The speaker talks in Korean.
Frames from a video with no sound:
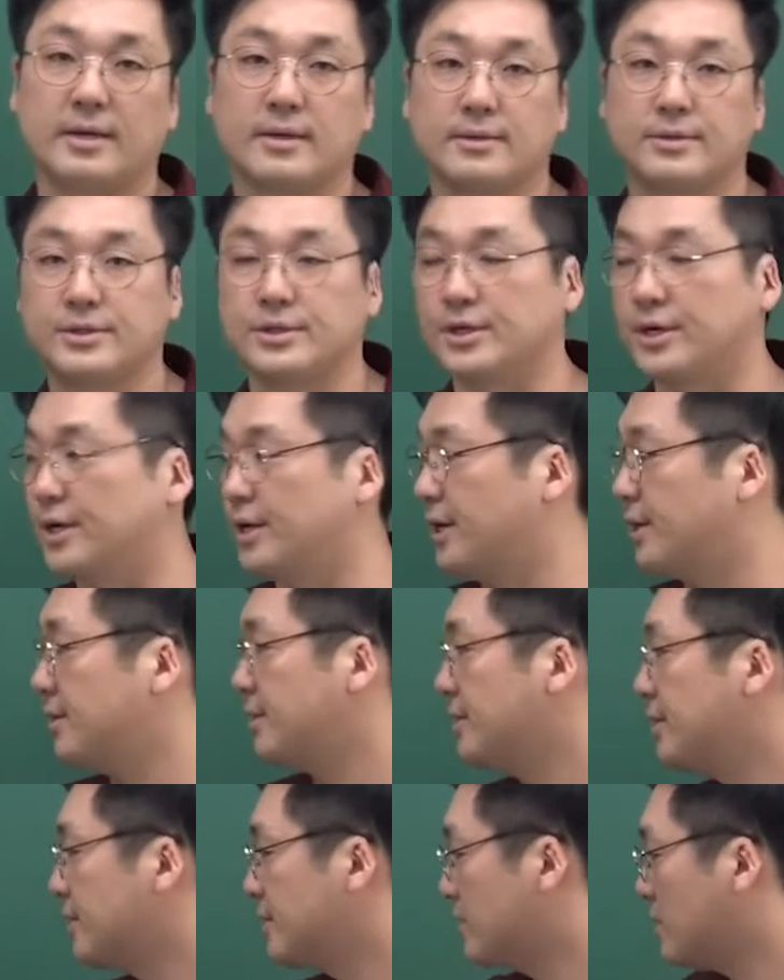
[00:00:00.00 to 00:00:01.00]

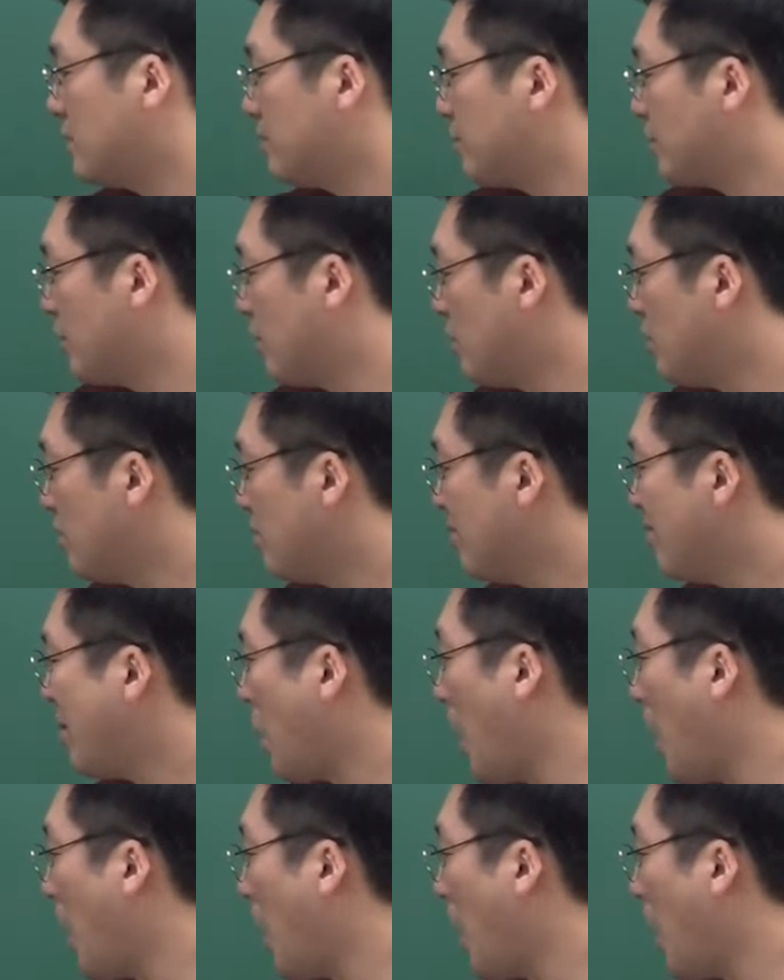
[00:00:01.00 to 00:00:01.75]
그죠? 그러므로